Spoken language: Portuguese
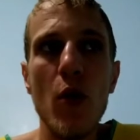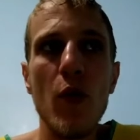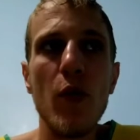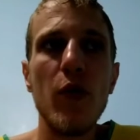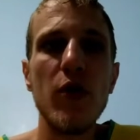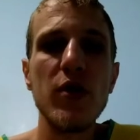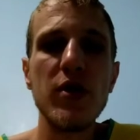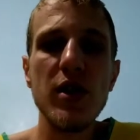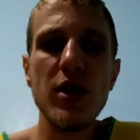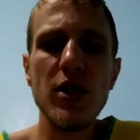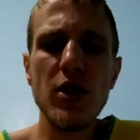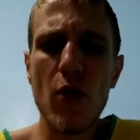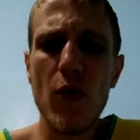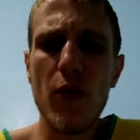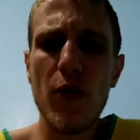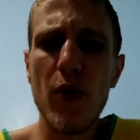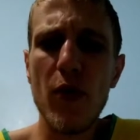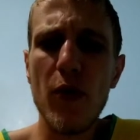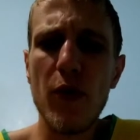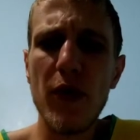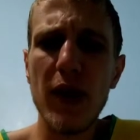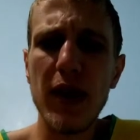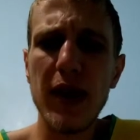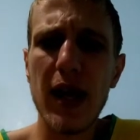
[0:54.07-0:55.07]
Você já
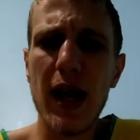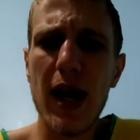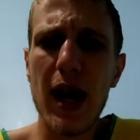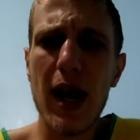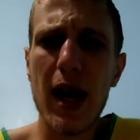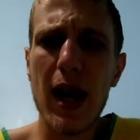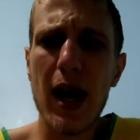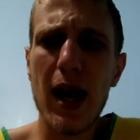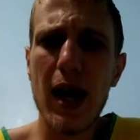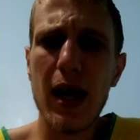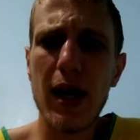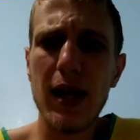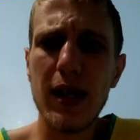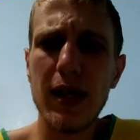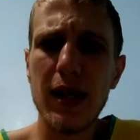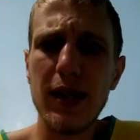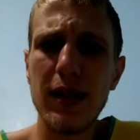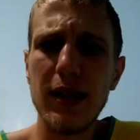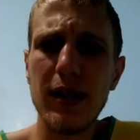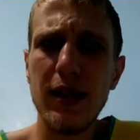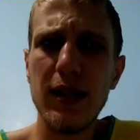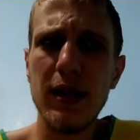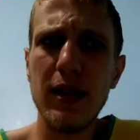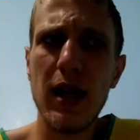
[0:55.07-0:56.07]
ouviu falar
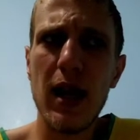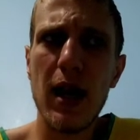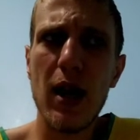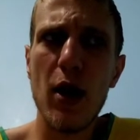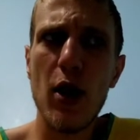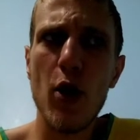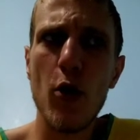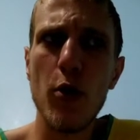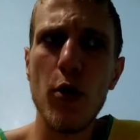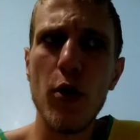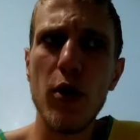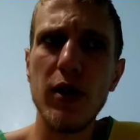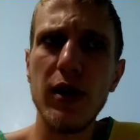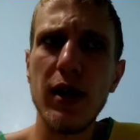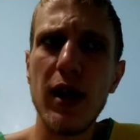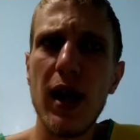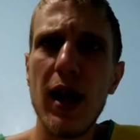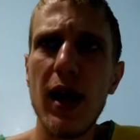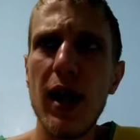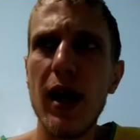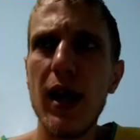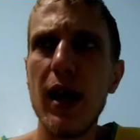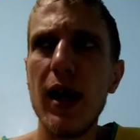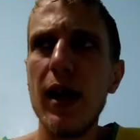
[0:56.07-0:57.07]
na,
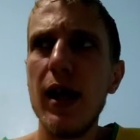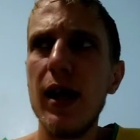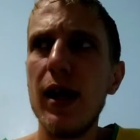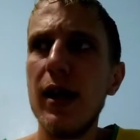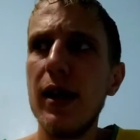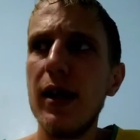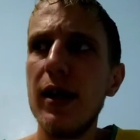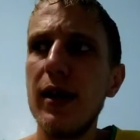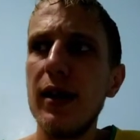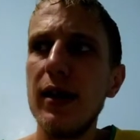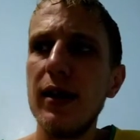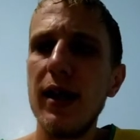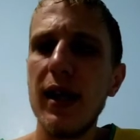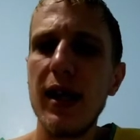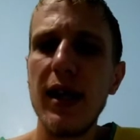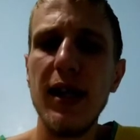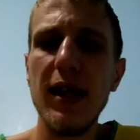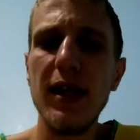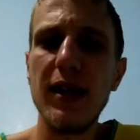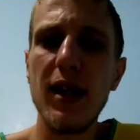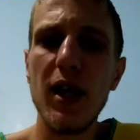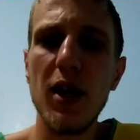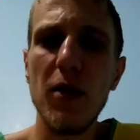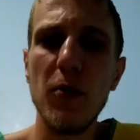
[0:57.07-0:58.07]
na naquele
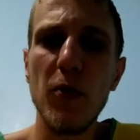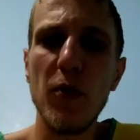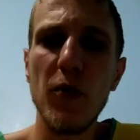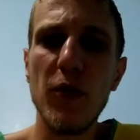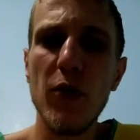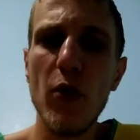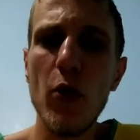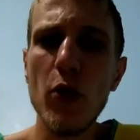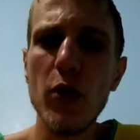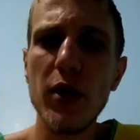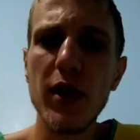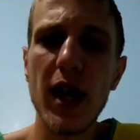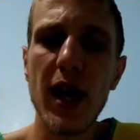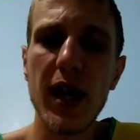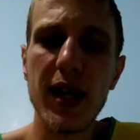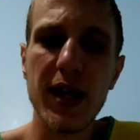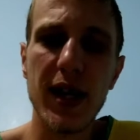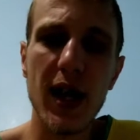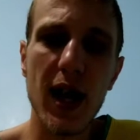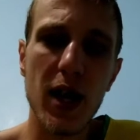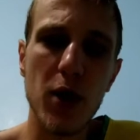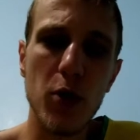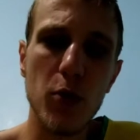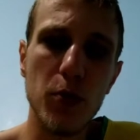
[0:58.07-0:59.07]
termo, vou
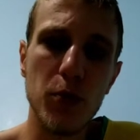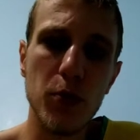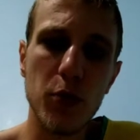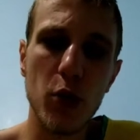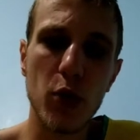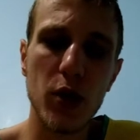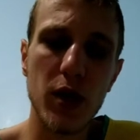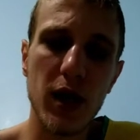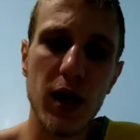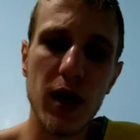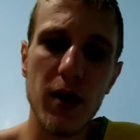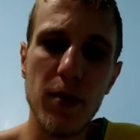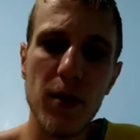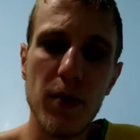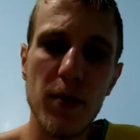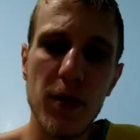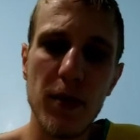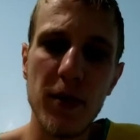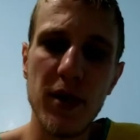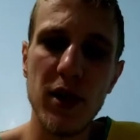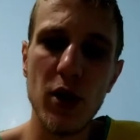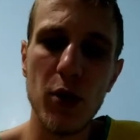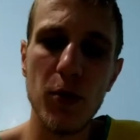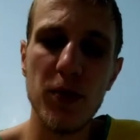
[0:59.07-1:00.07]
craquear um programa para
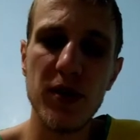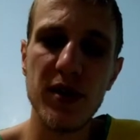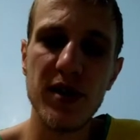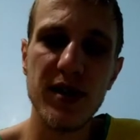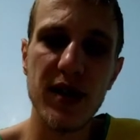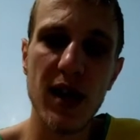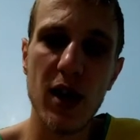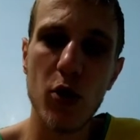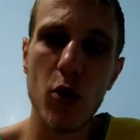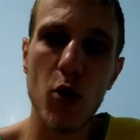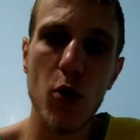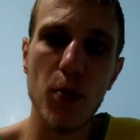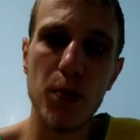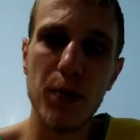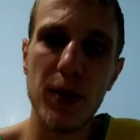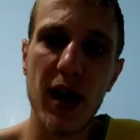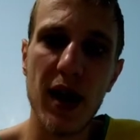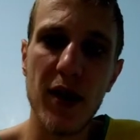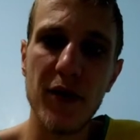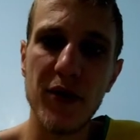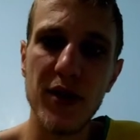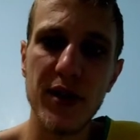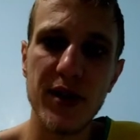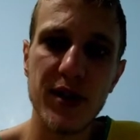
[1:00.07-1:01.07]
mim não precisar comprar
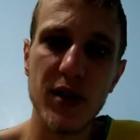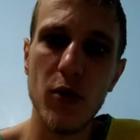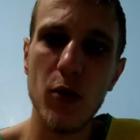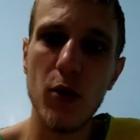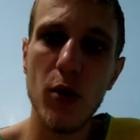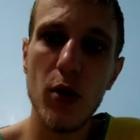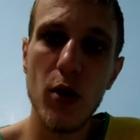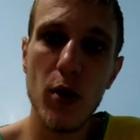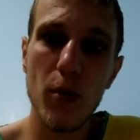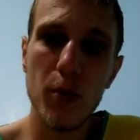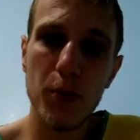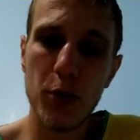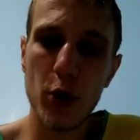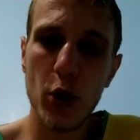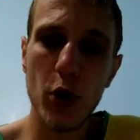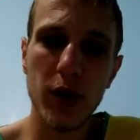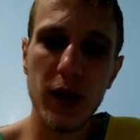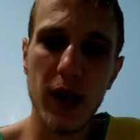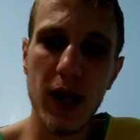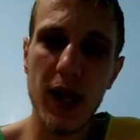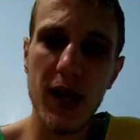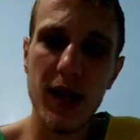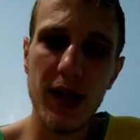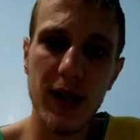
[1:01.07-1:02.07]
a versão Pro
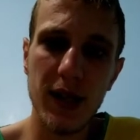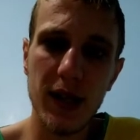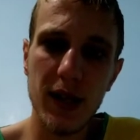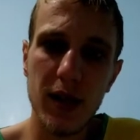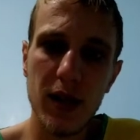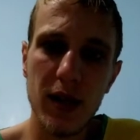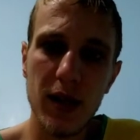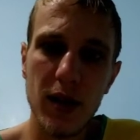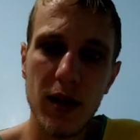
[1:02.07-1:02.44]
dele?